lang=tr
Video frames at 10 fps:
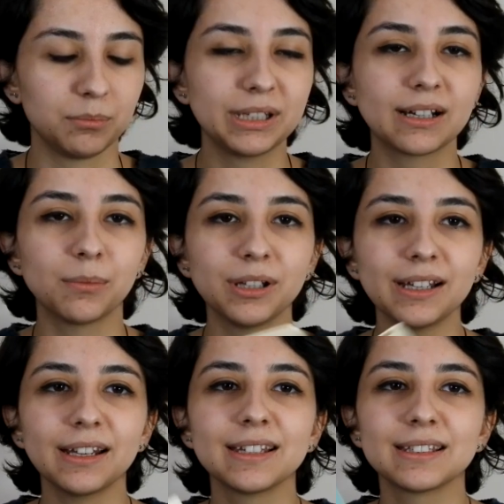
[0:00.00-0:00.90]
Bir
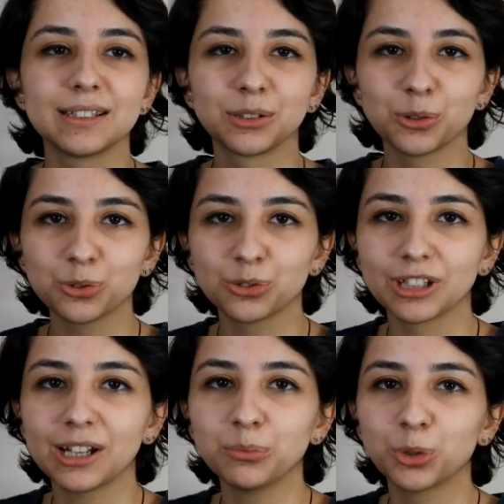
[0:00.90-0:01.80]
kabile reisinin
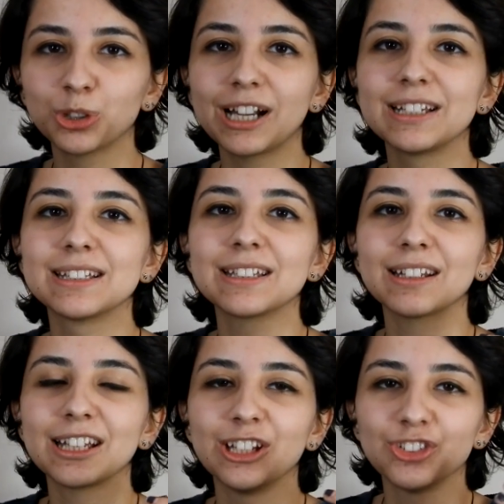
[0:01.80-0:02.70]
gözünden modern
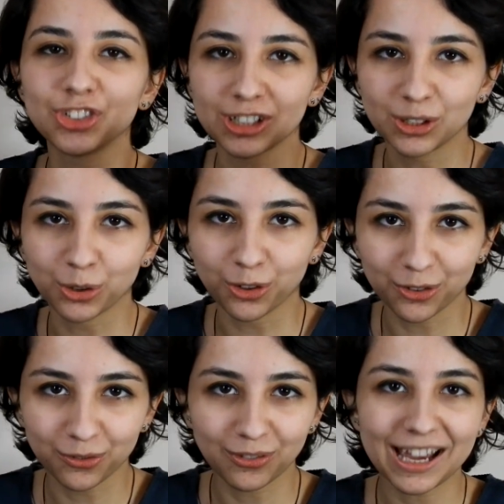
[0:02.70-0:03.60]
insan eleştiriliyor
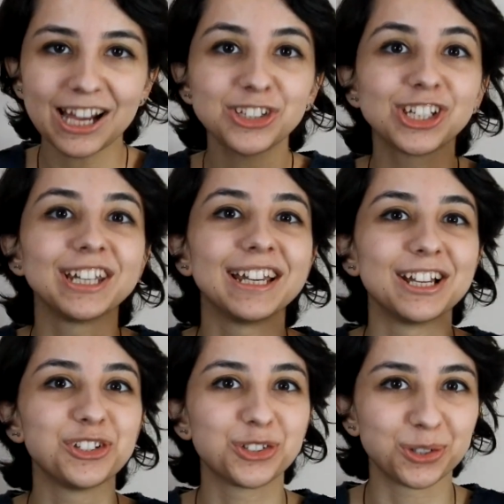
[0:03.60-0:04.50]
ve her şeyi
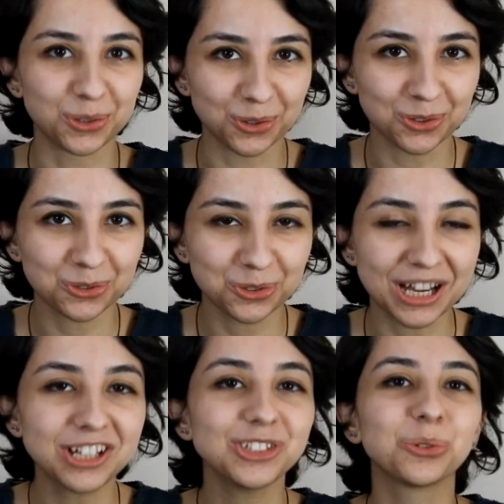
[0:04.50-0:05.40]
eleştiriyor.
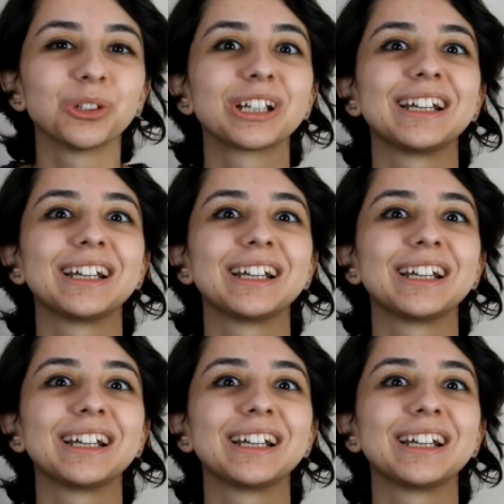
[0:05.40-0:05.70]
Çünkü her şey ona